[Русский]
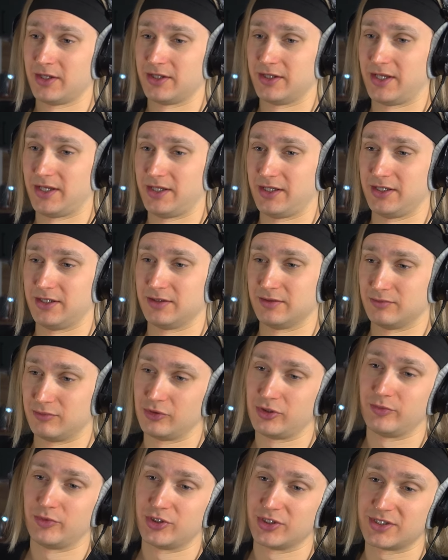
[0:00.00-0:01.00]
Да и,
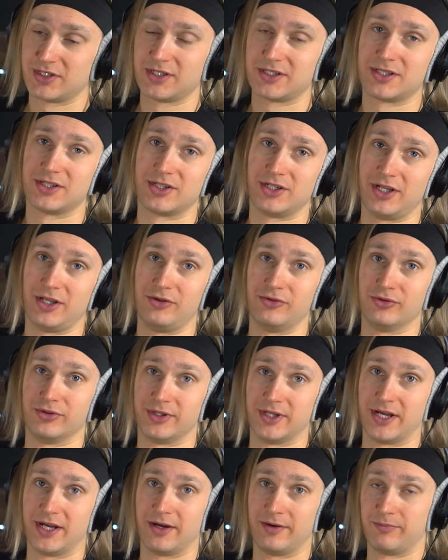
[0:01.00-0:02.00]
будем честны, к сожалению,
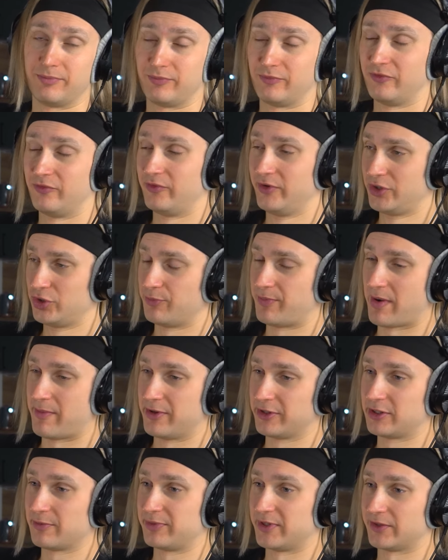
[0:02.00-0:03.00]
на
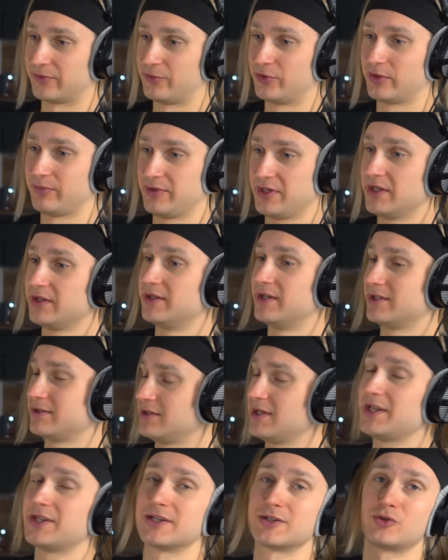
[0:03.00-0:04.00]
вышеупомянутой платформе
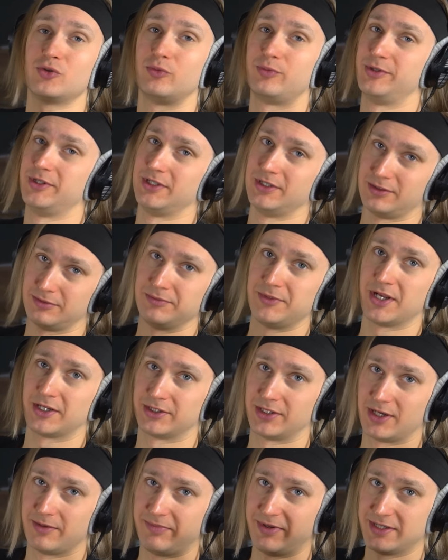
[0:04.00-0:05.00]
недоступны
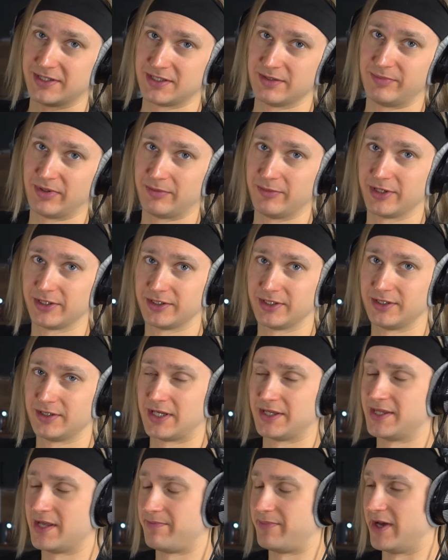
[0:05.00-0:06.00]
некоторые песни, примерно
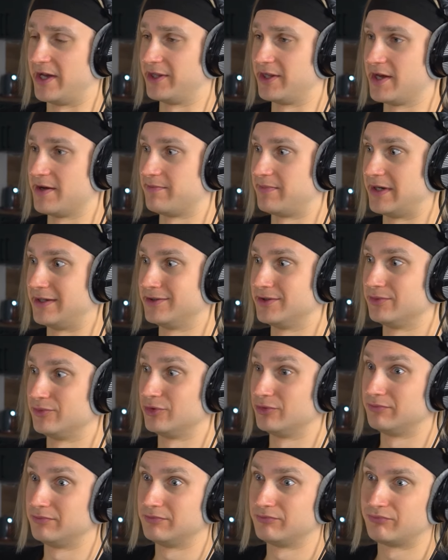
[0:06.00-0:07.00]
одна пятая,
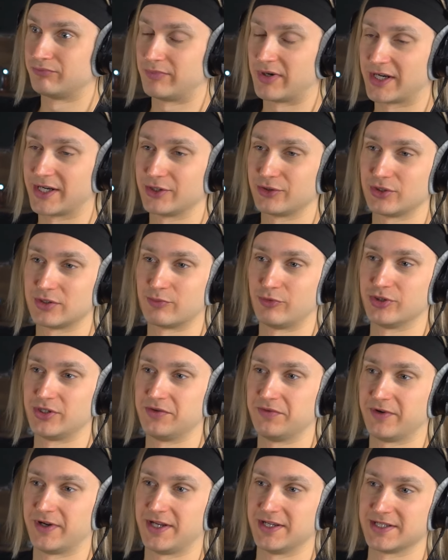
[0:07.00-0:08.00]
поэтому пока что
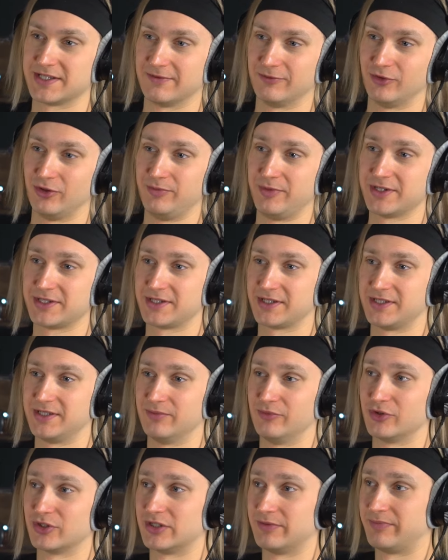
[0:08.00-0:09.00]
Spotify основное место,
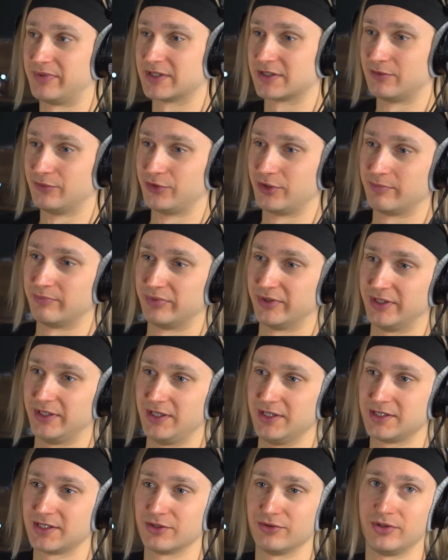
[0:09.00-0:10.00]
где можно послушать
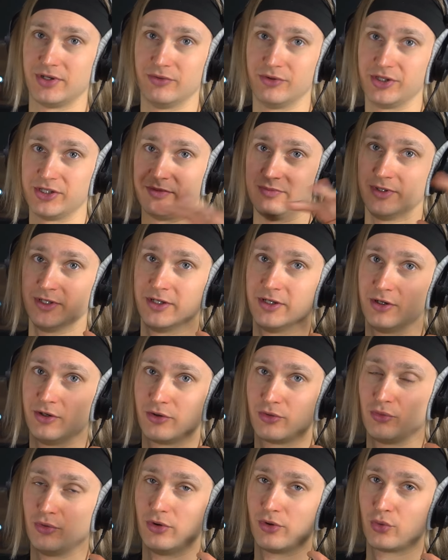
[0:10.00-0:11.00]
плейлист, который я вот этими
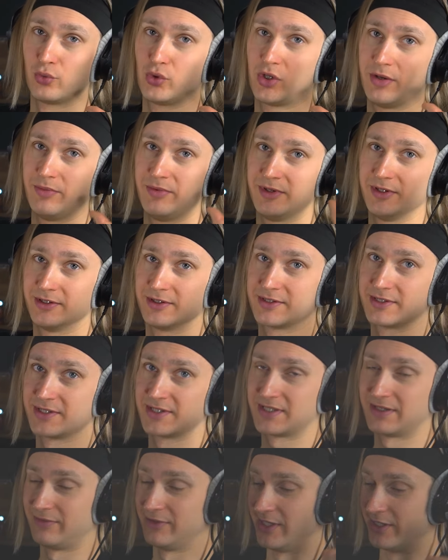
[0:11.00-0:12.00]
руками
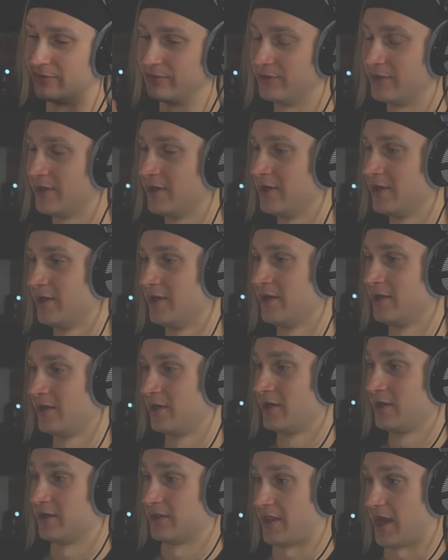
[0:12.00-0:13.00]
составлял.
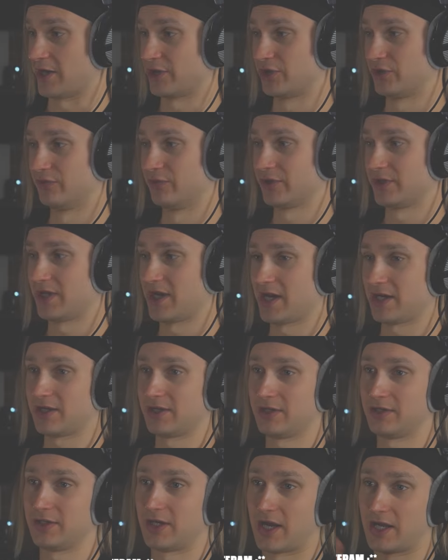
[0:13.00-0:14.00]
Так что вот так.
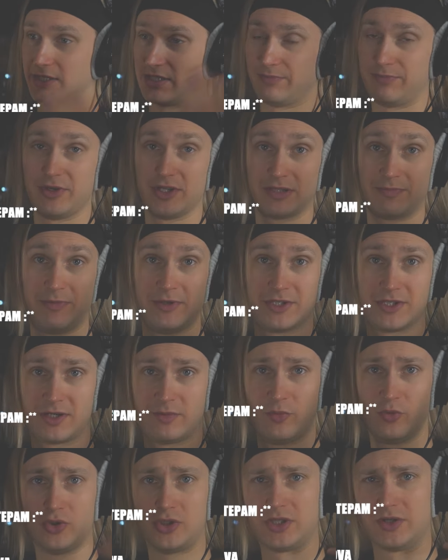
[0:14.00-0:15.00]
А теперь
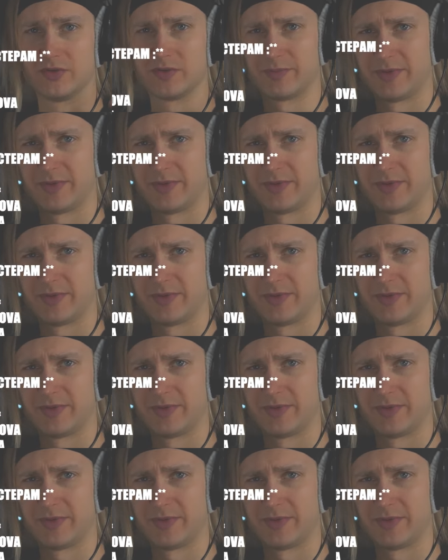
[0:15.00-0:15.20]
список бустеров.